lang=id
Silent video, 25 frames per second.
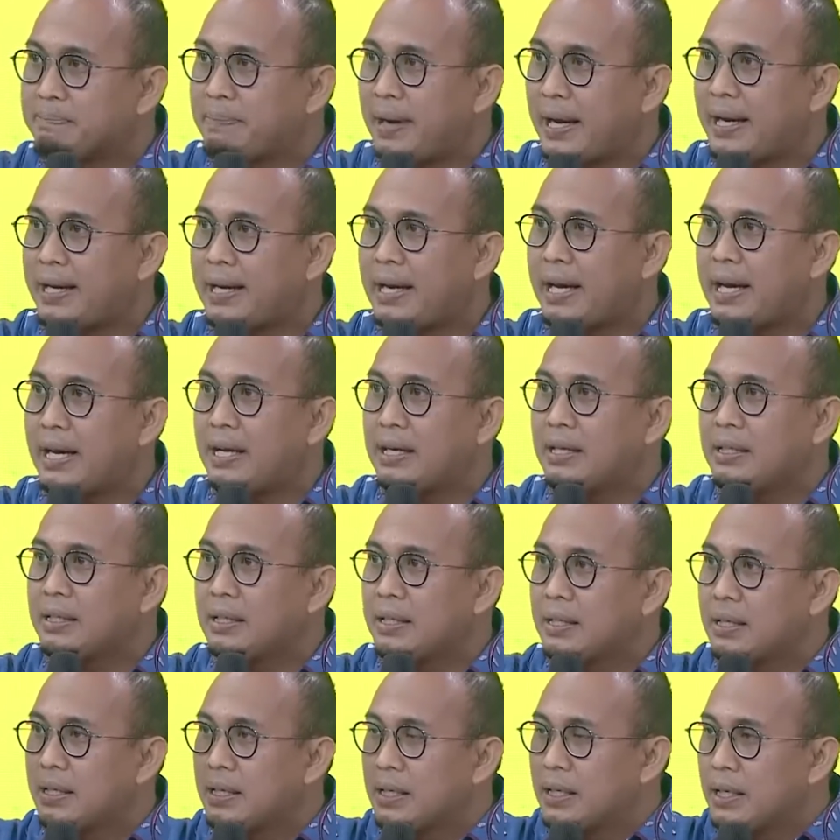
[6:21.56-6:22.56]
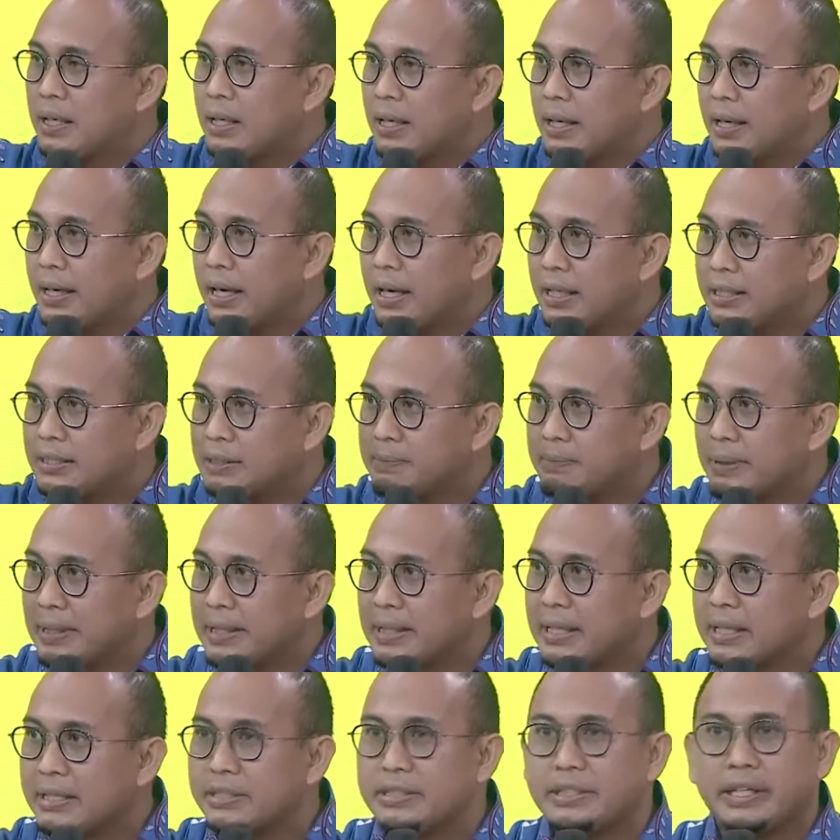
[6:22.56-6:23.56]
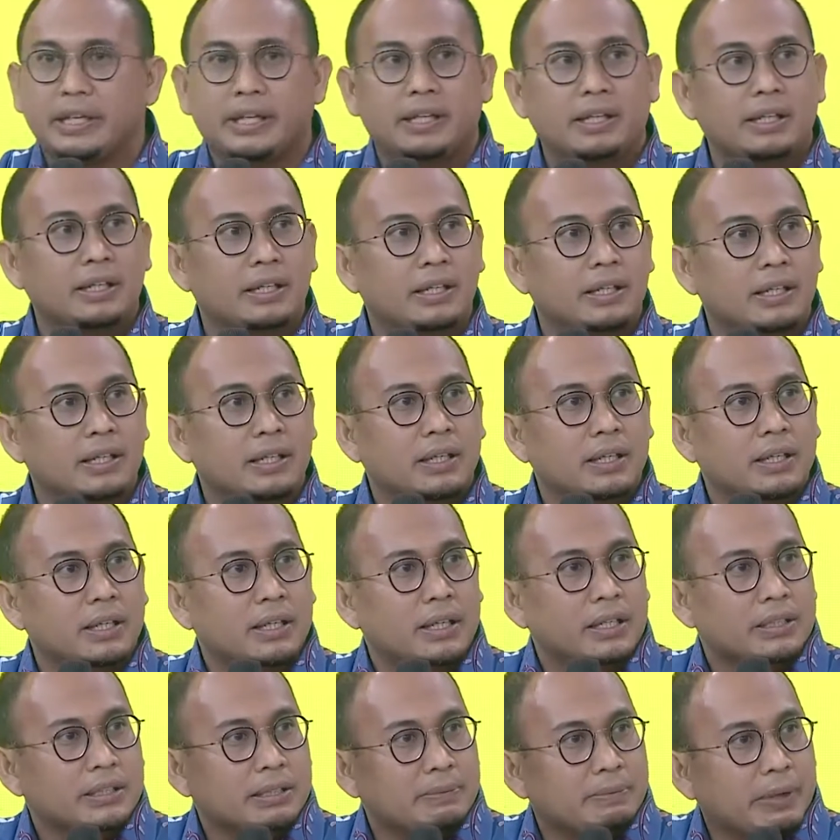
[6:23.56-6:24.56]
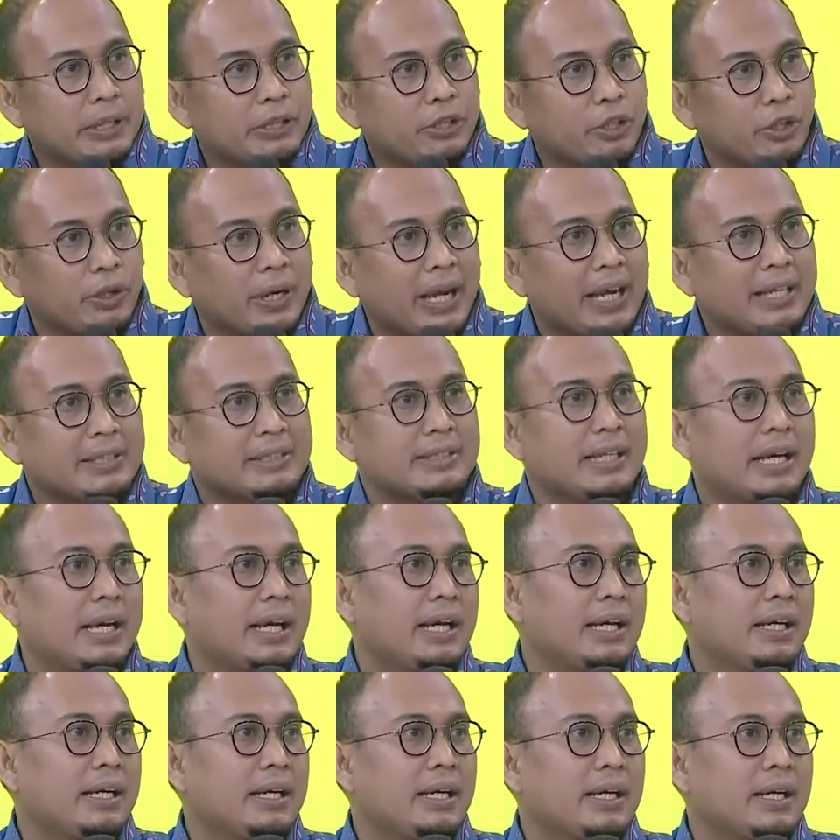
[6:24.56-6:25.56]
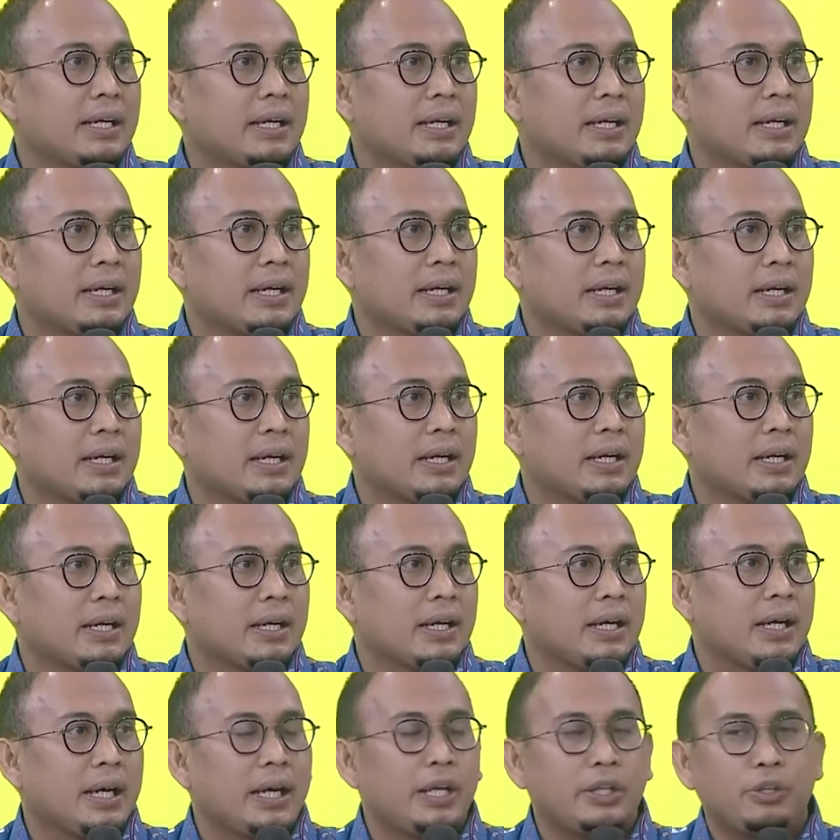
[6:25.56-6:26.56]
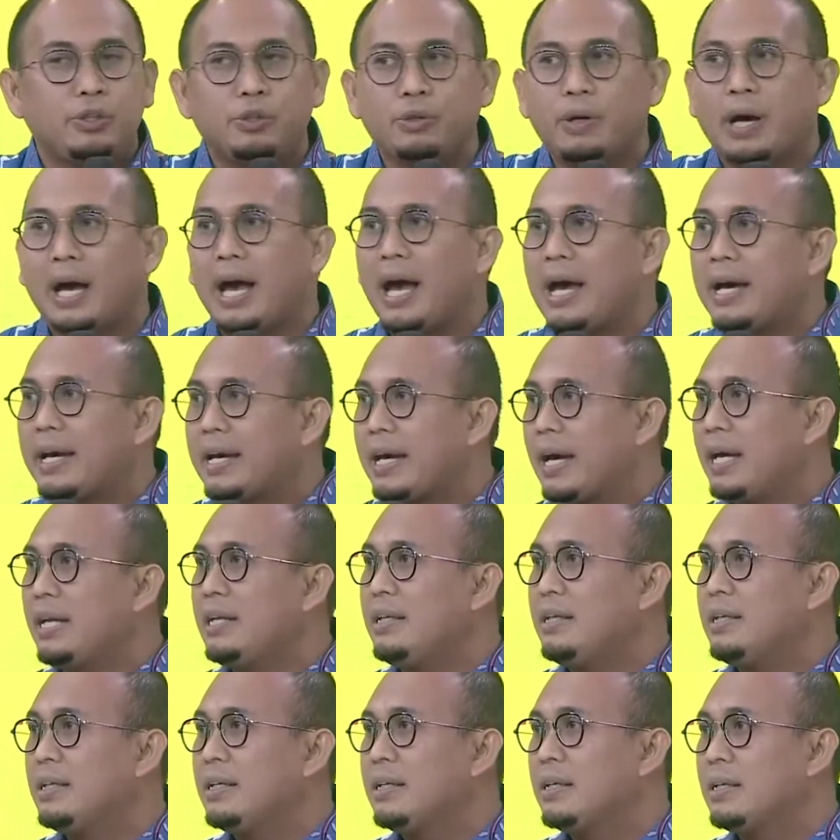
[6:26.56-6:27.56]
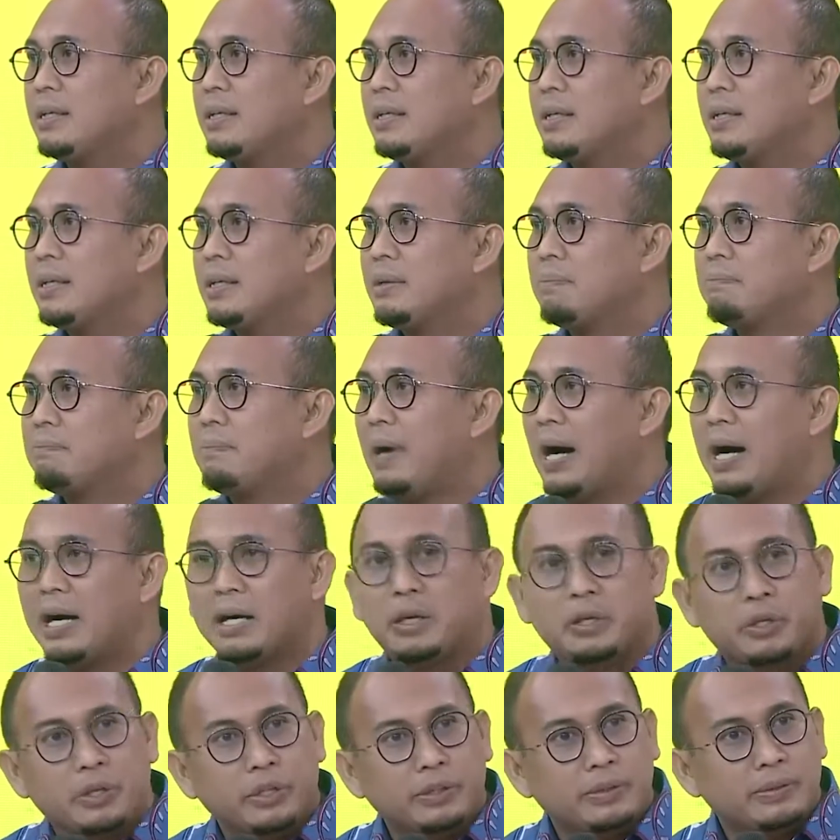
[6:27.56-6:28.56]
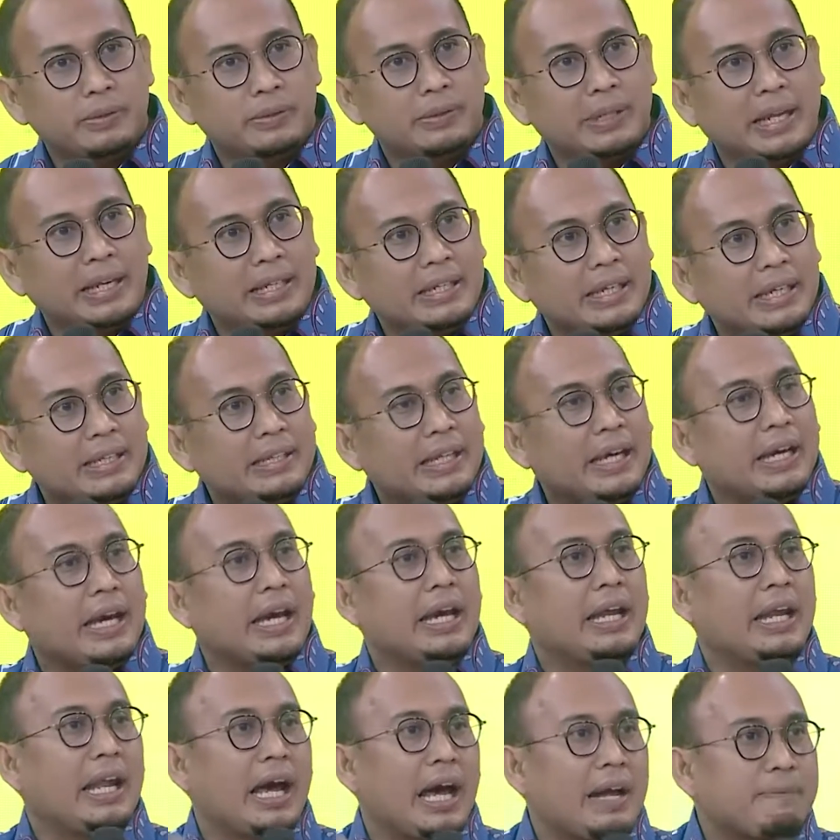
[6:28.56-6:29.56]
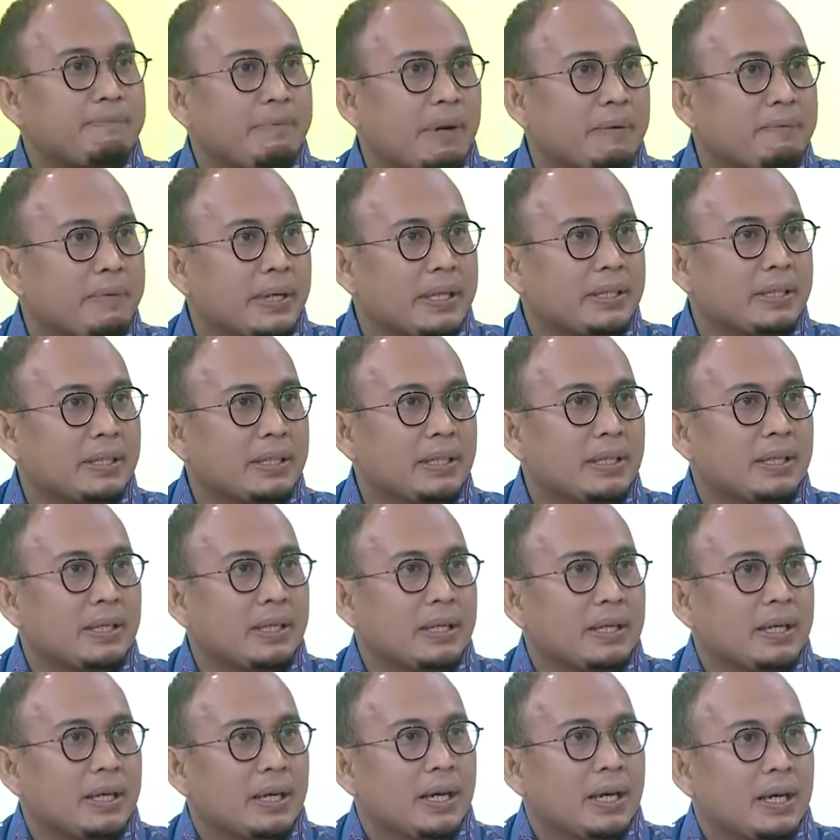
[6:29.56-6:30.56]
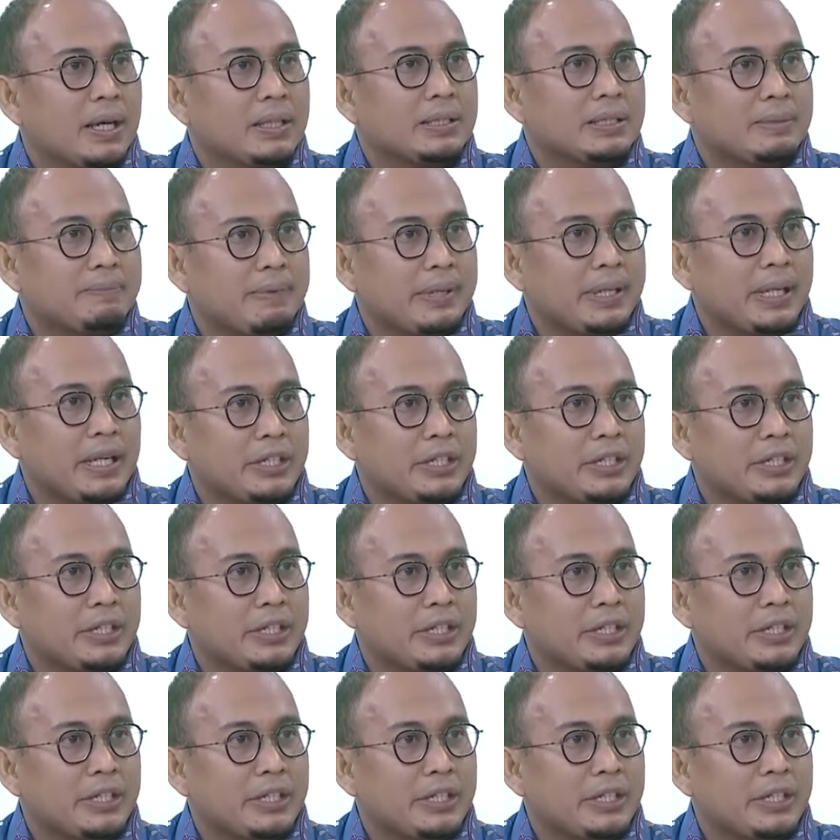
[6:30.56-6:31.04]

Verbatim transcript: Padang, ya, semen Gersik, semen Tonasa, itu akan bangkrut dan kita kehilangan pabrik semen